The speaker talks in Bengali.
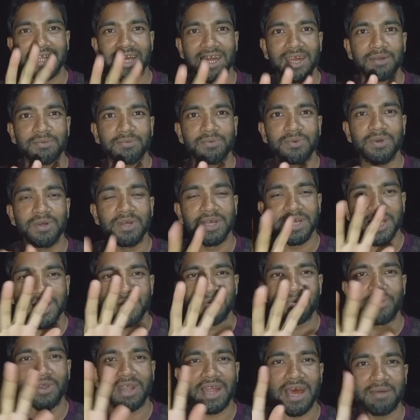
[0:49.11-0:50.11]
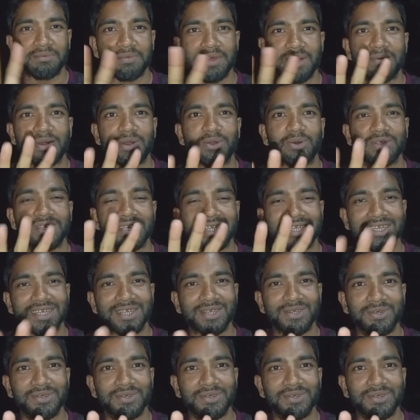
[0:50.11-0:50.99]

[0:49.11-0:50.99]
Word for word: থাকুন এই বলে আমি আমার কথা শেষ